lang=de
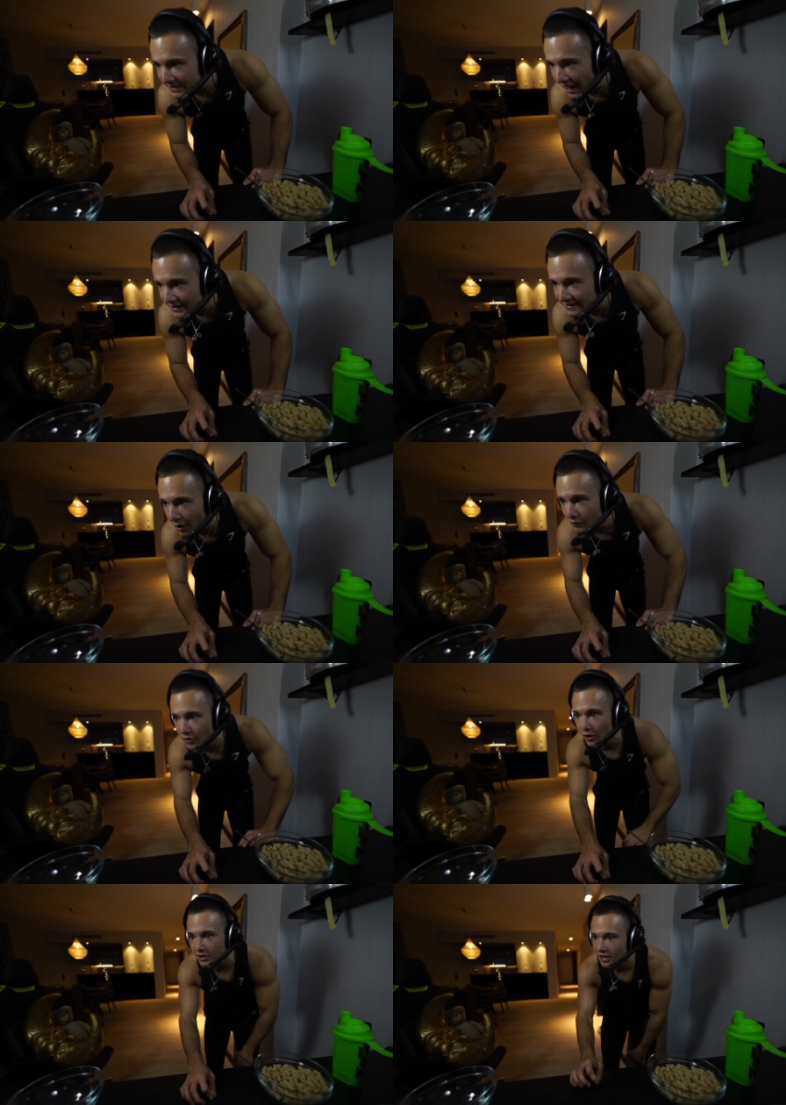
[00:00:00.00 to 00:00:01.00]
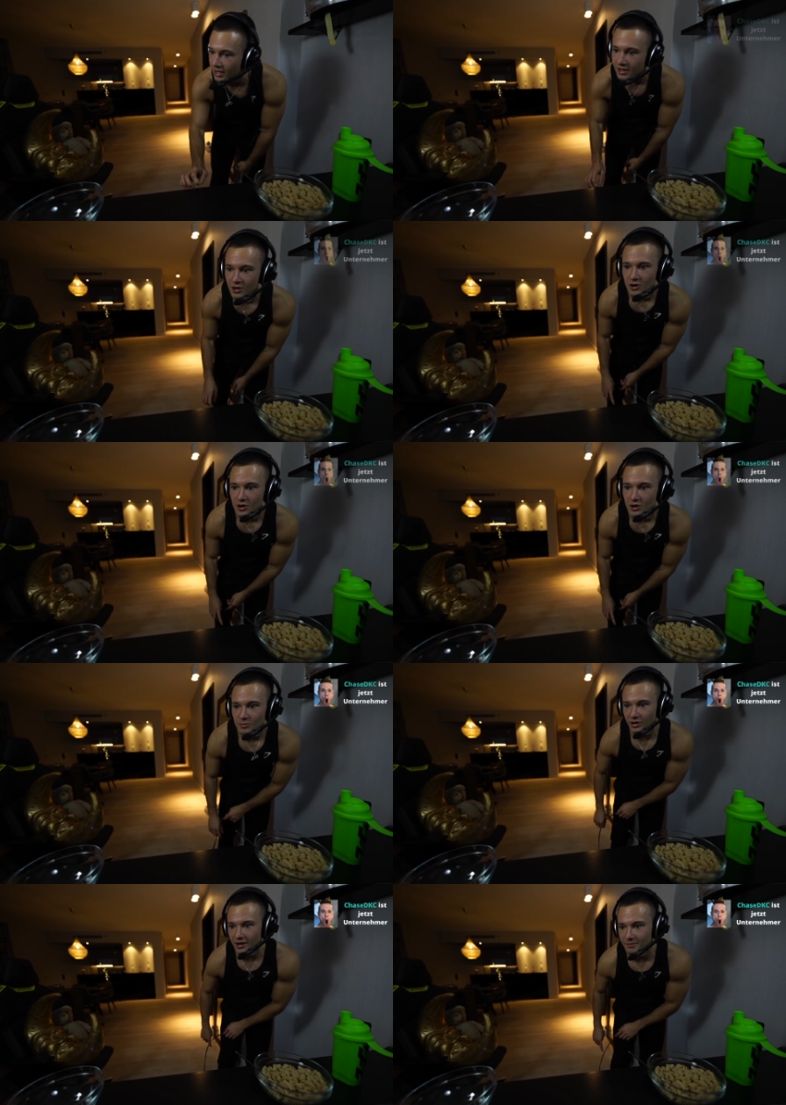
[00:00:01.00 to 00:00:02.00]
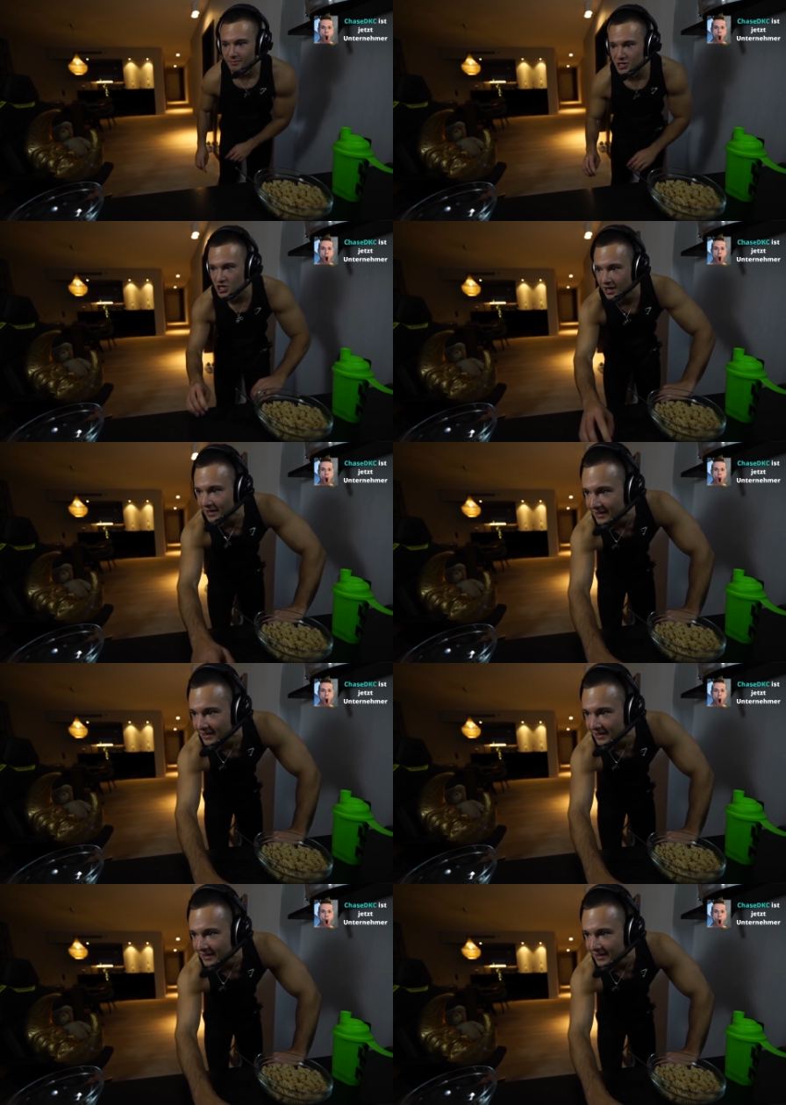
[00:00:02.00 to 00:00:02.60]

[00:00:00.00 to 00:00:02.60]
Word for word: bei 30 aufgehört. Bruder, Mashallah,